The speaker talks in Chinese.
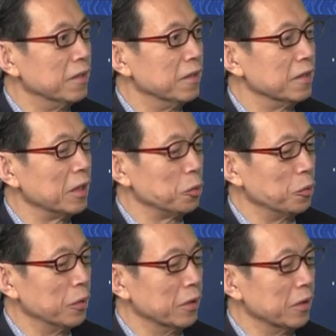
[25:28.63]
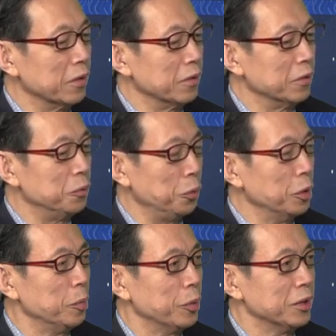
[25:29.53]
他说我绝
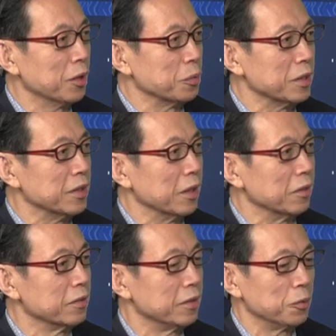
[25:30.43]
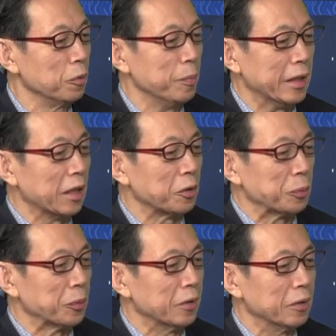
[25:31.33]
对不会交出纸条。他说我没拿到，
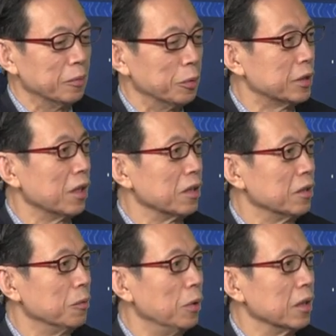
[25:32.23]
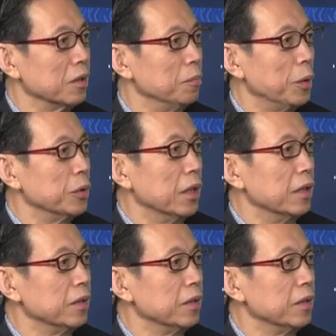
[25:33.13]
不知道，忘了被我扔了。